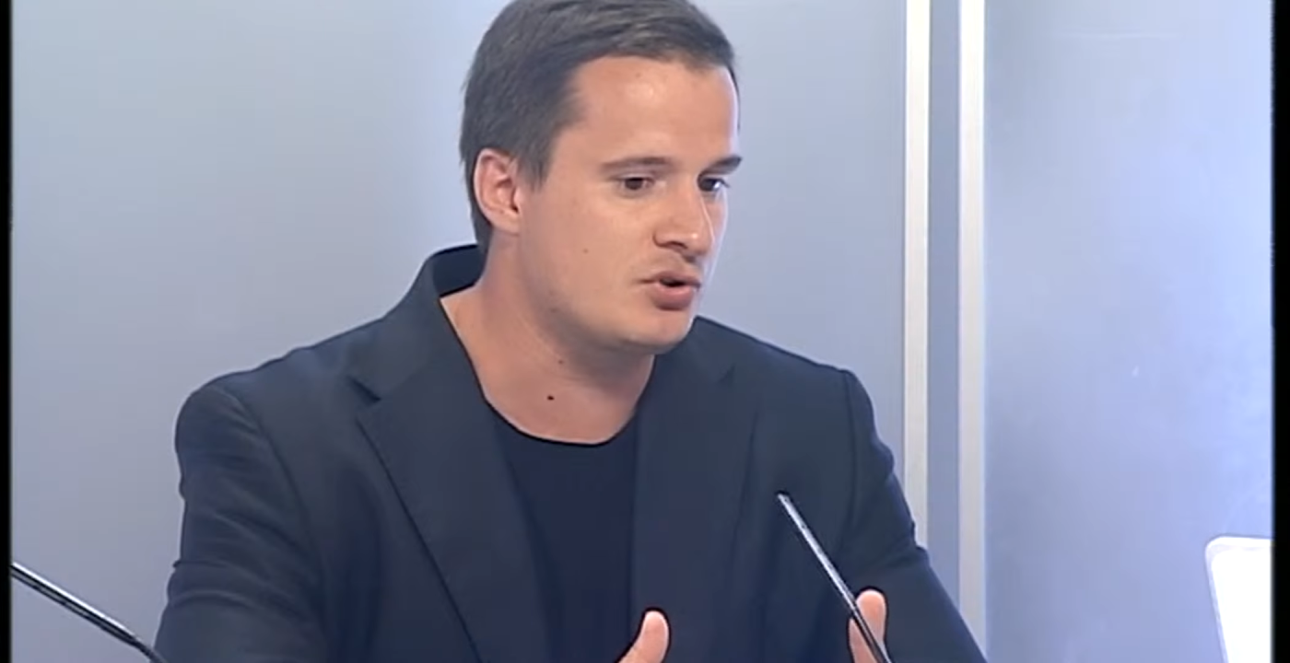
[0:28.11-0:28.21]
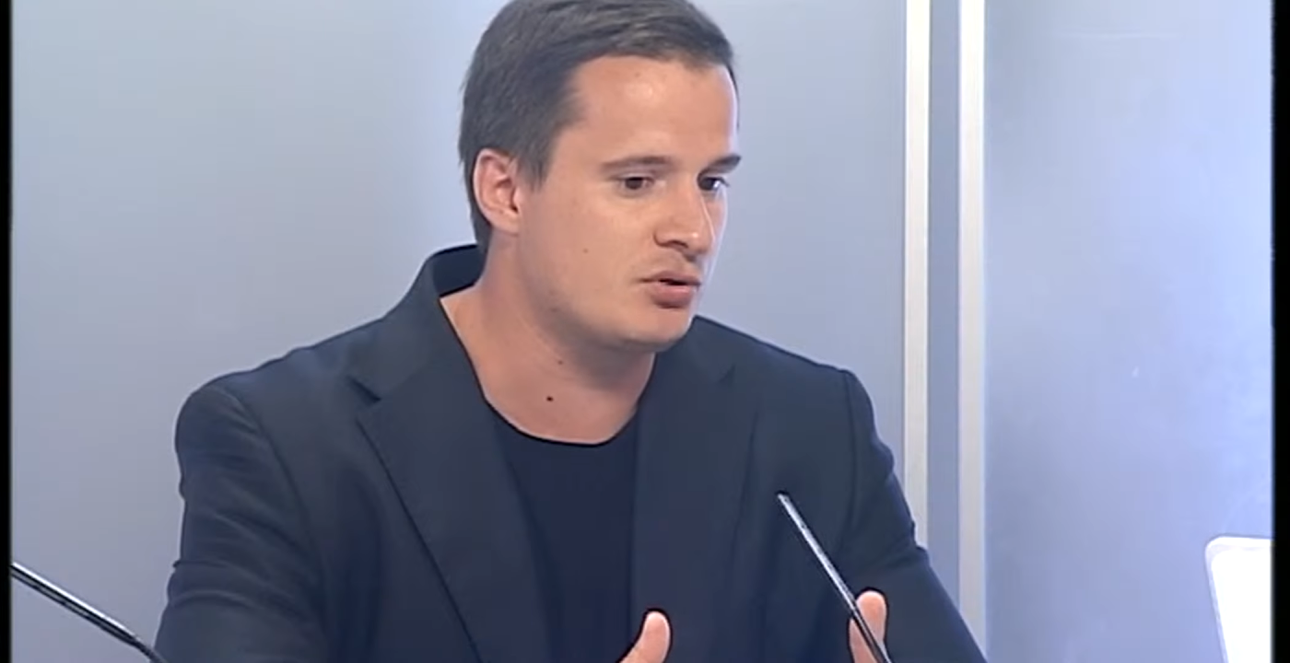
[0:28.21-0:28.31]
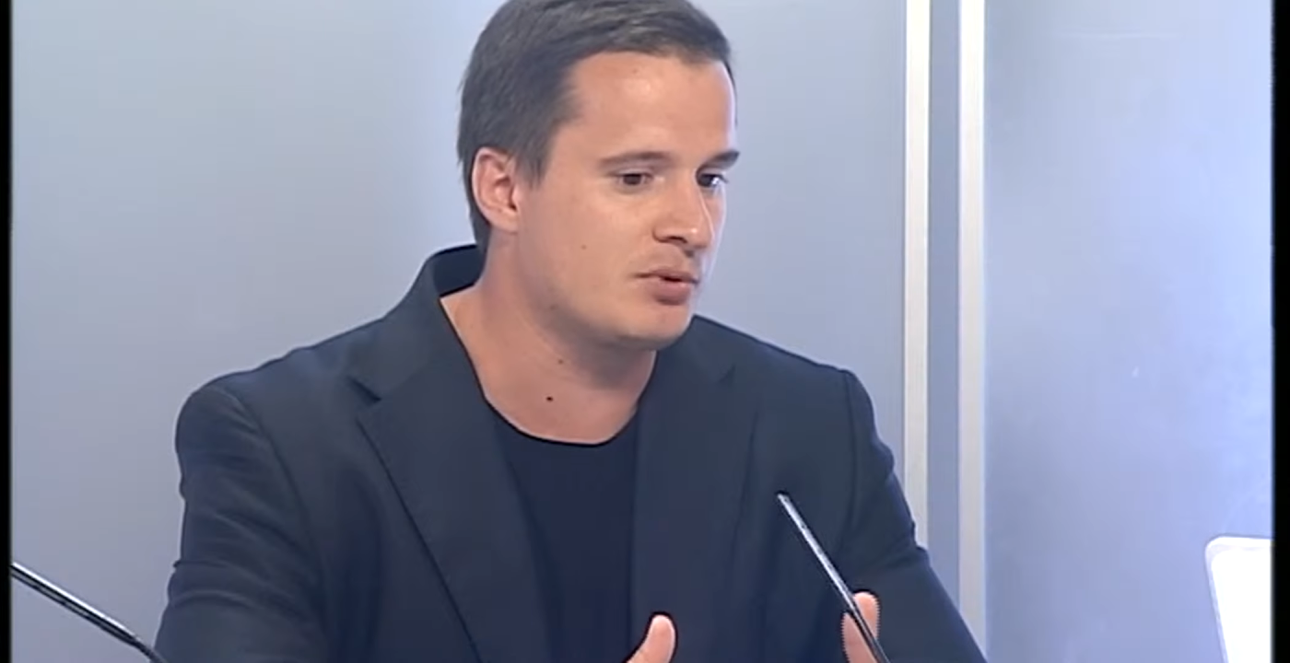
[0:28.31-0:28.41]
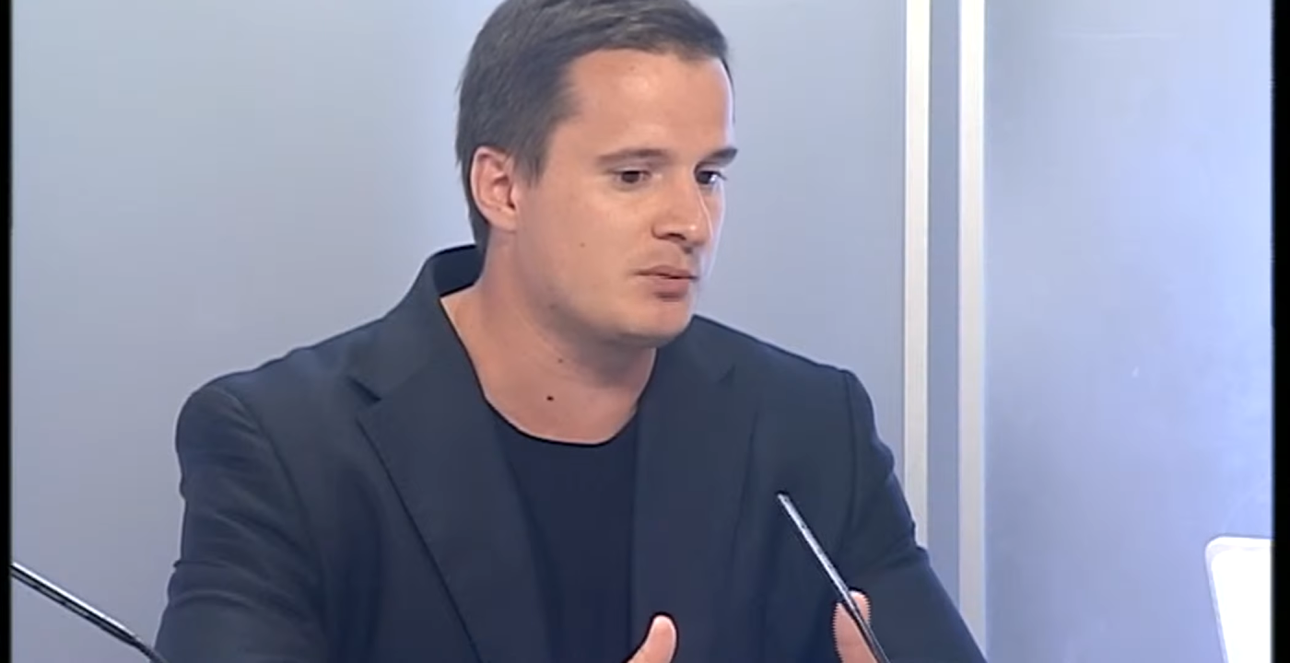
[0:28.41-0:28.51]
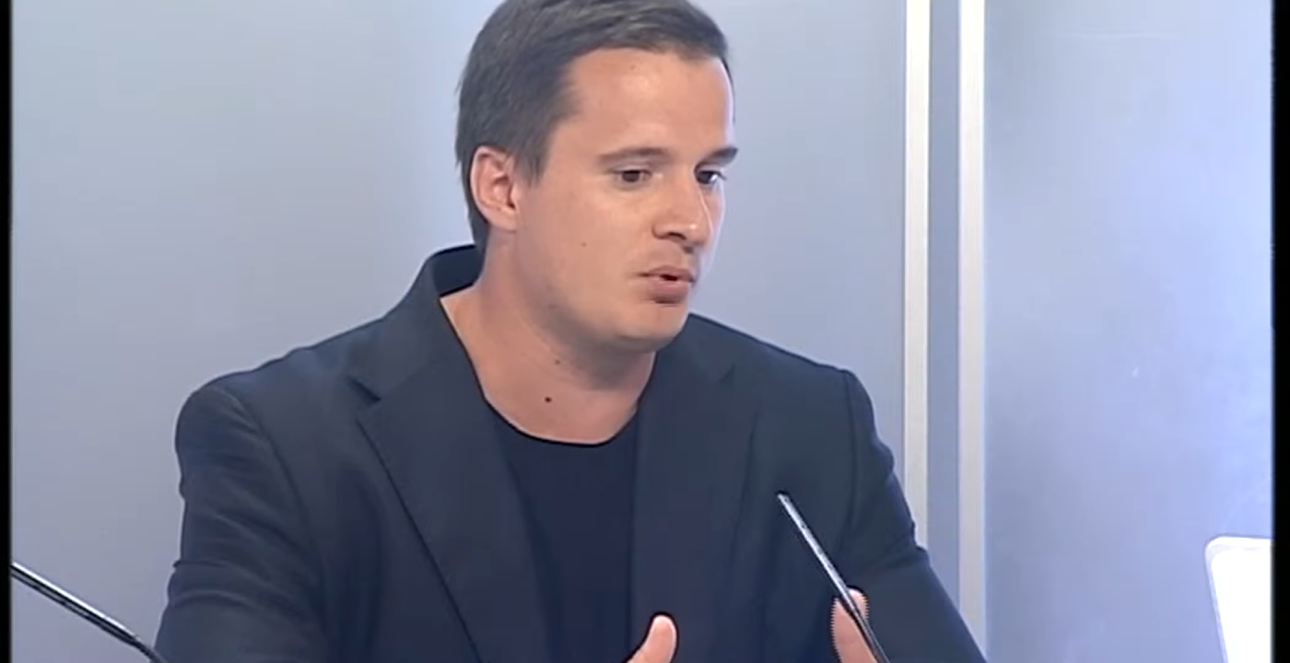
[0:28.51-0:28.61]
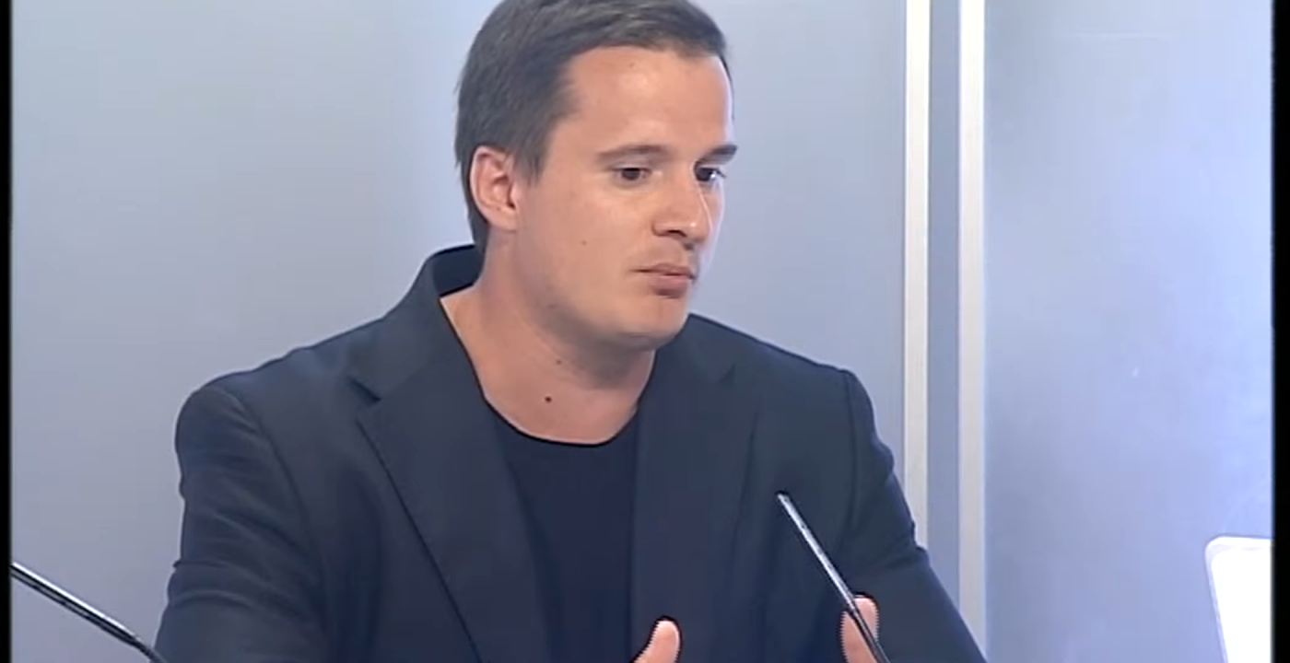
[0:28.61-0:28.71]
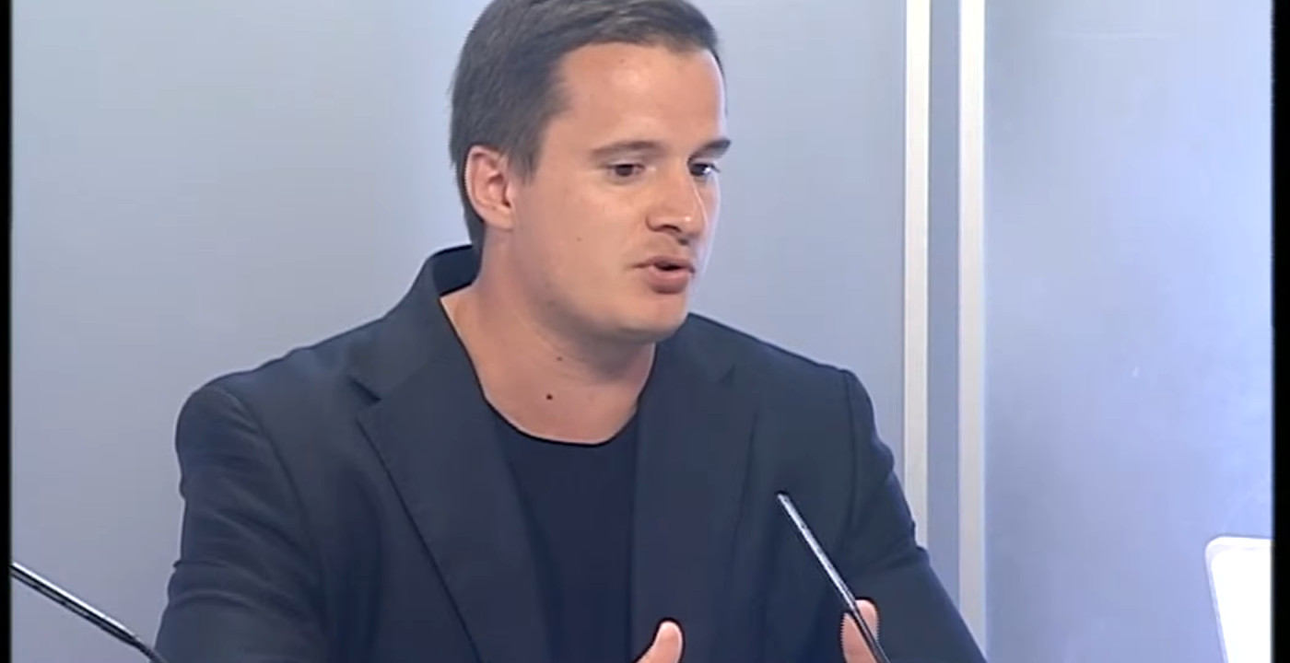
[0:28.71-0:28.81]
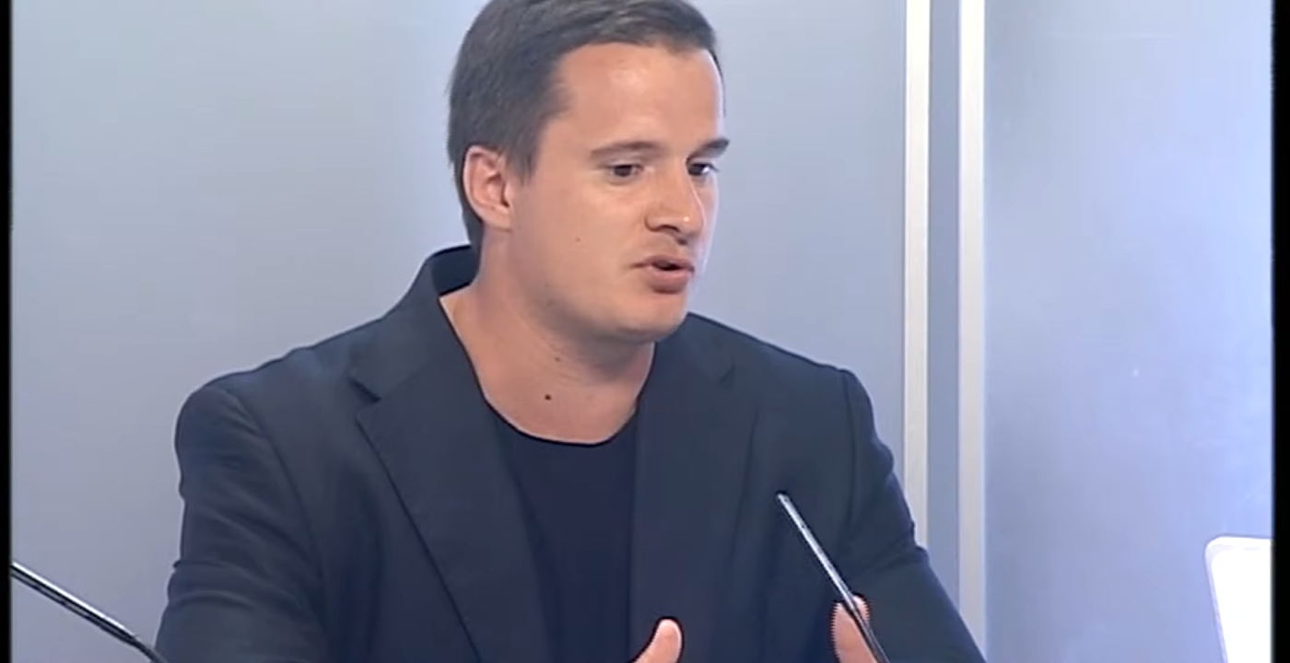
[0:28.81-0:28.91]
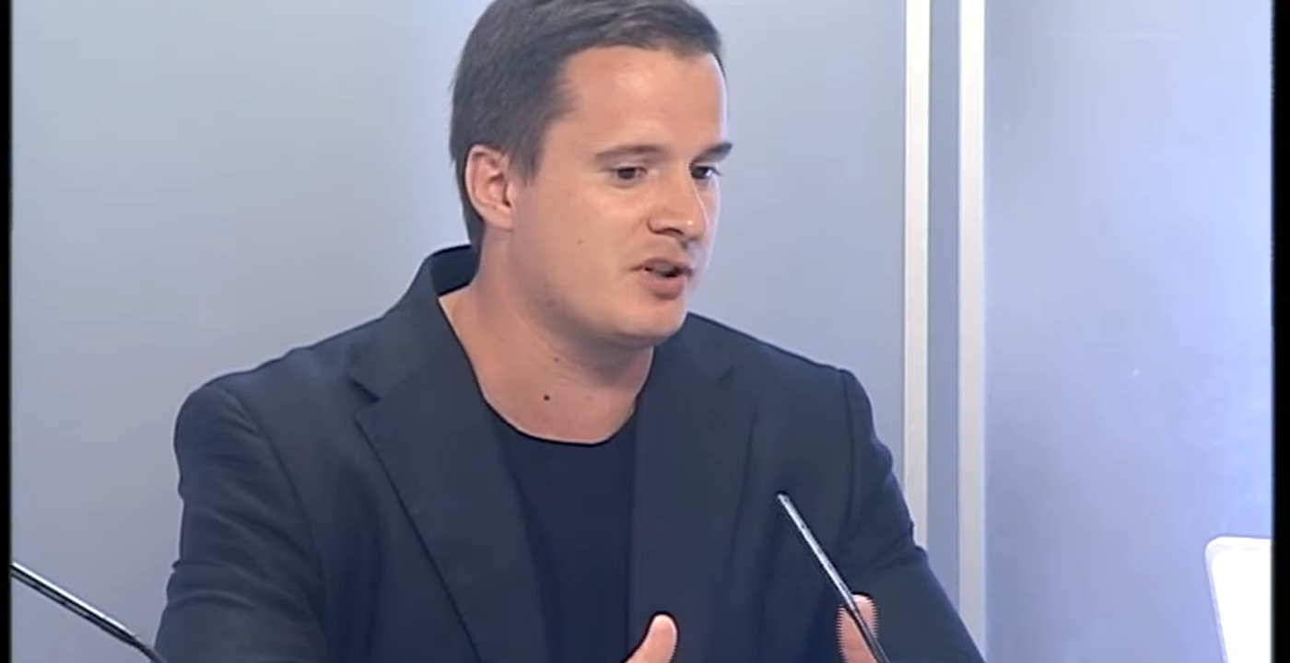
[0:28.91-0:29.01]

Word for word: чтобы с помощью